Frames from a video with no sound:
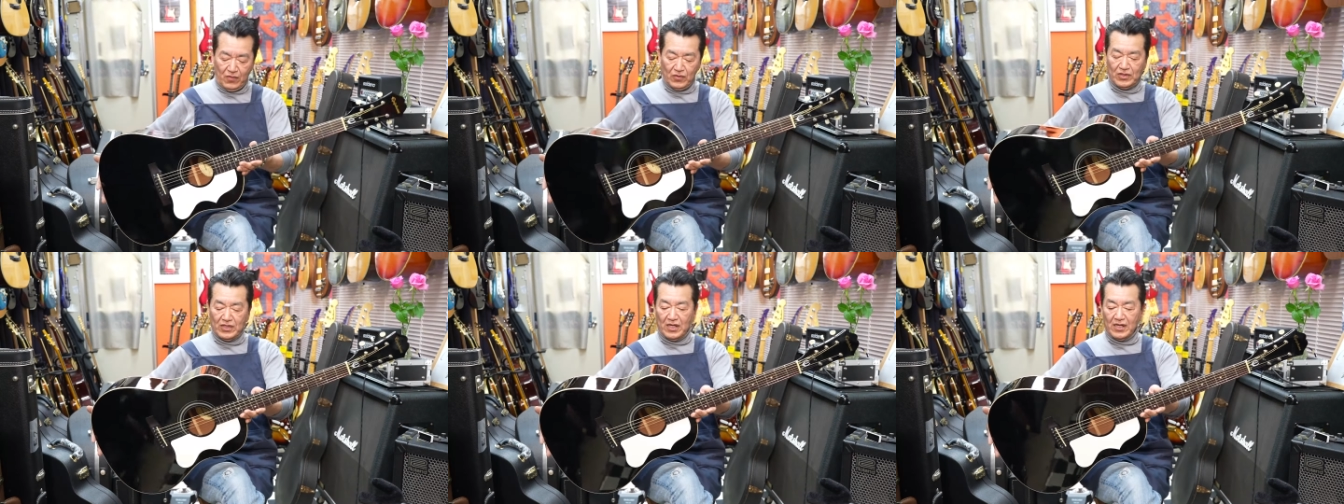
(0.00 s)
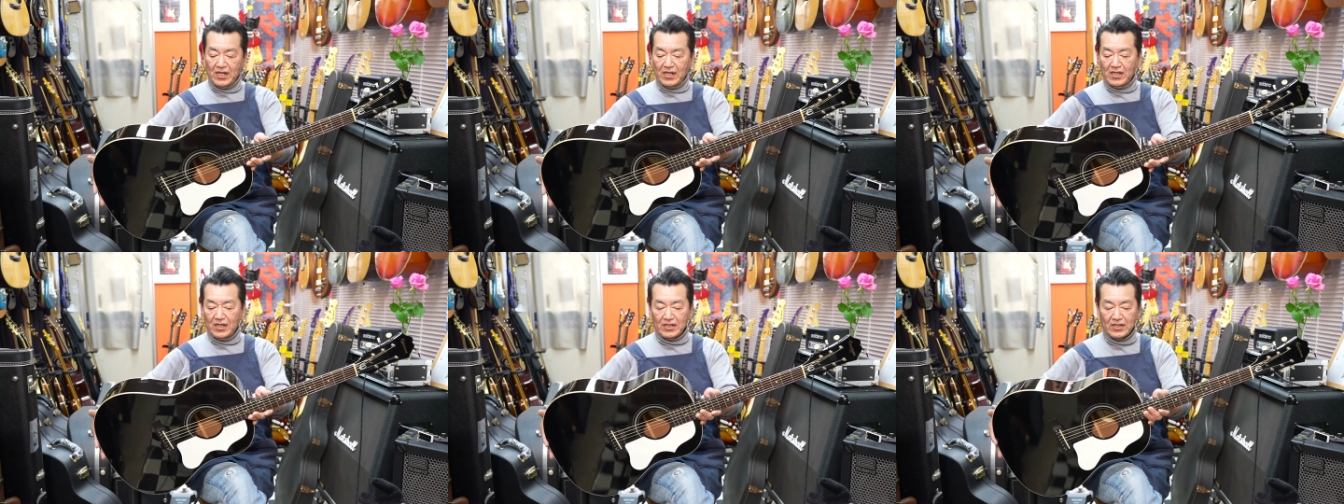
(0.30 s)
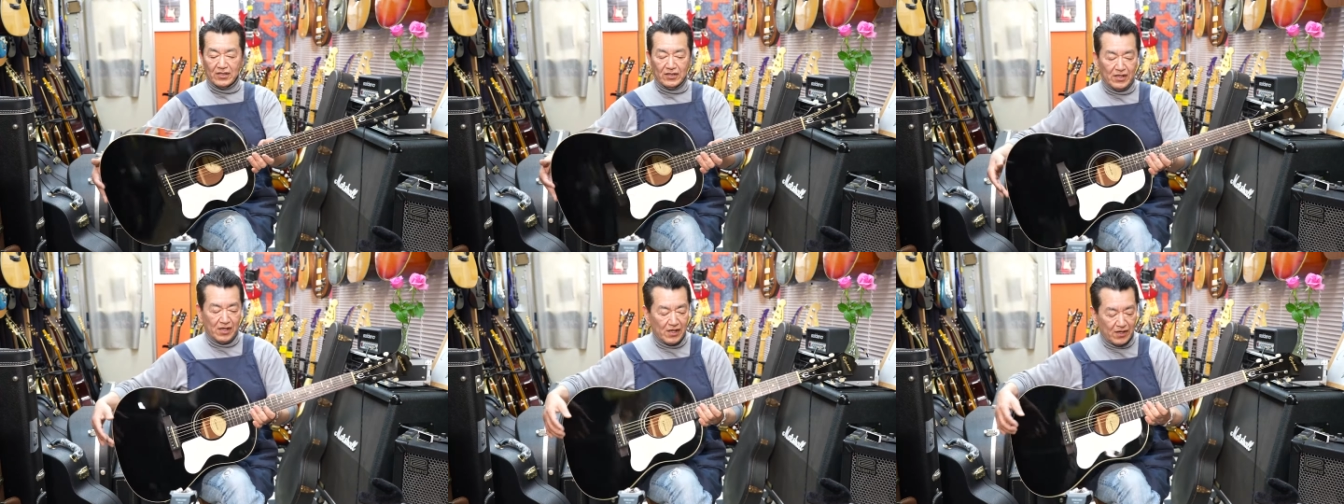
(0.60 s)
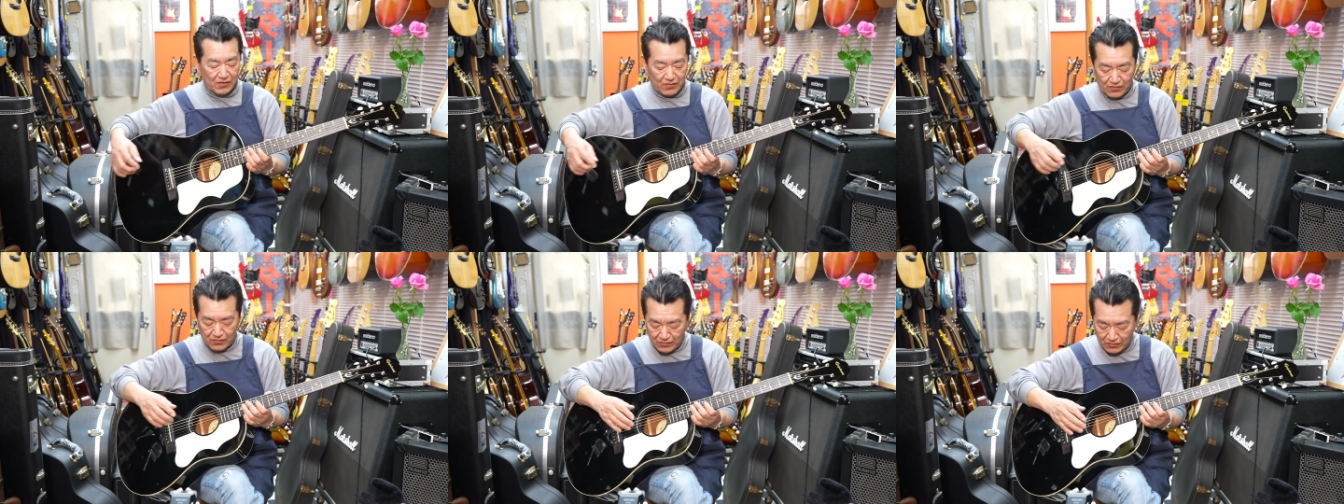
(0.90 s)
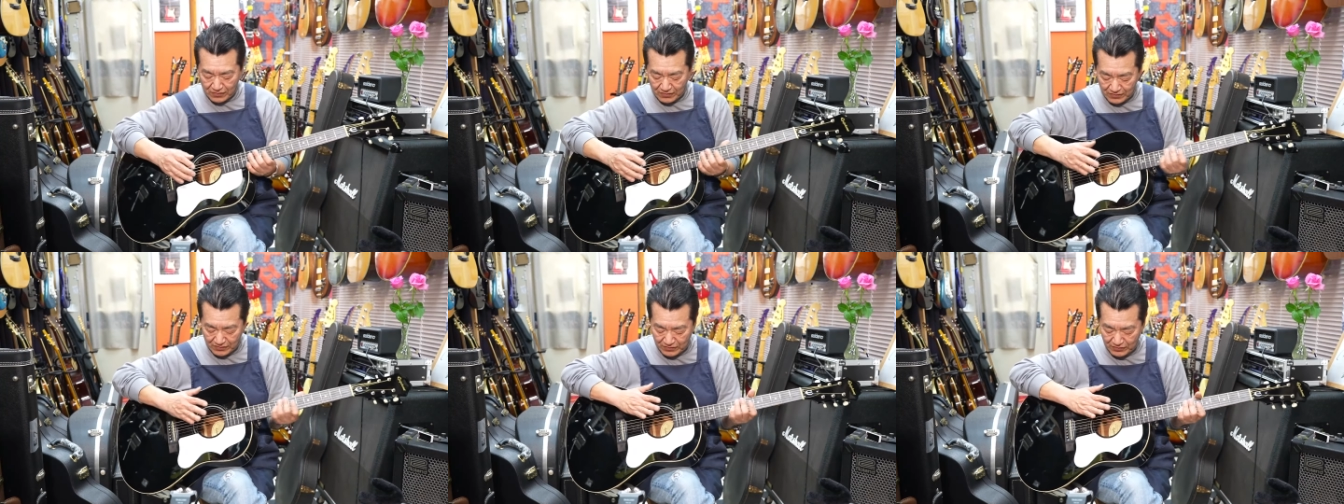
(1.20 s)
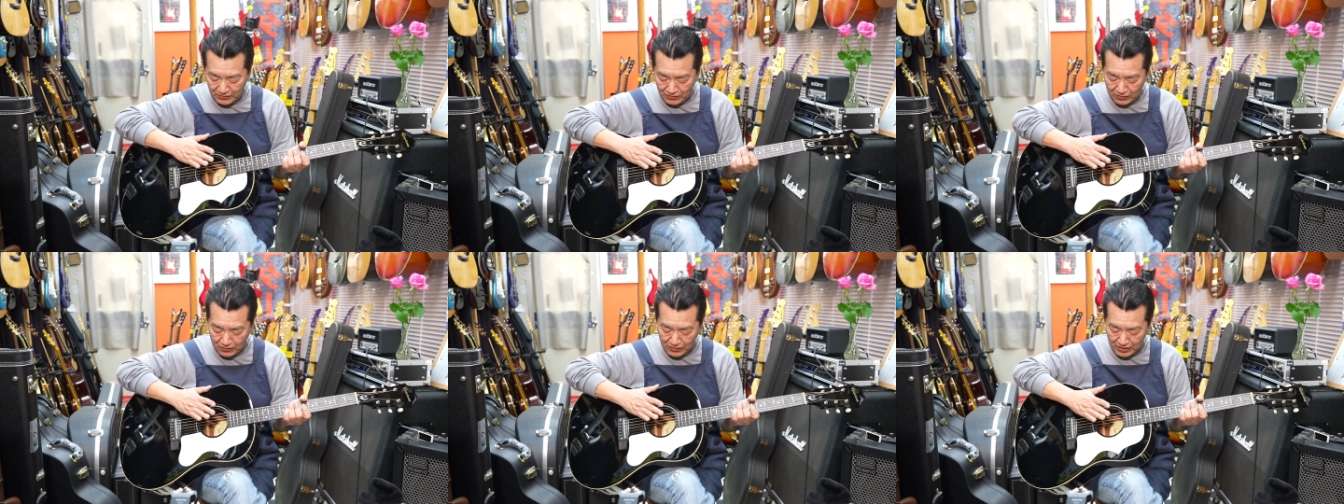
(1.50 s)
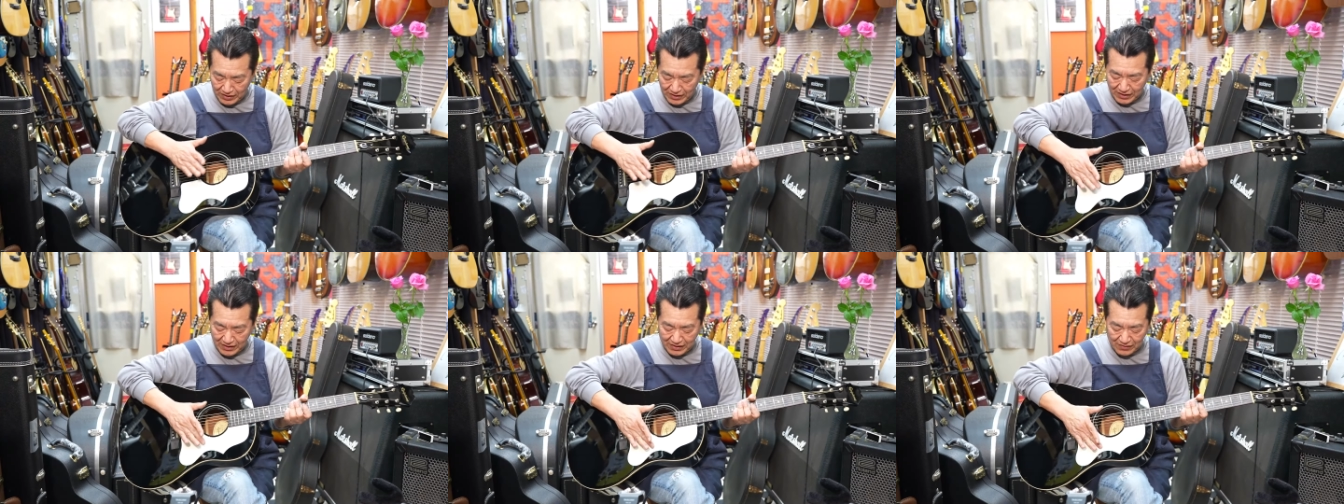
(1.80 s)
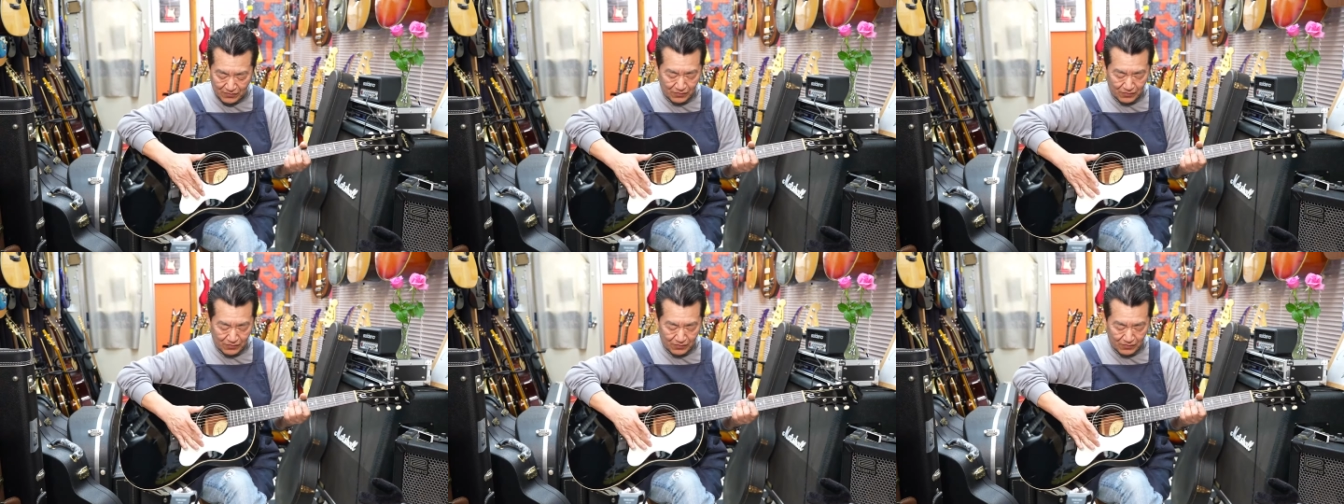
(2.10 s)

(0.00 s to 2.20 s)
しゃれだしねこの黒に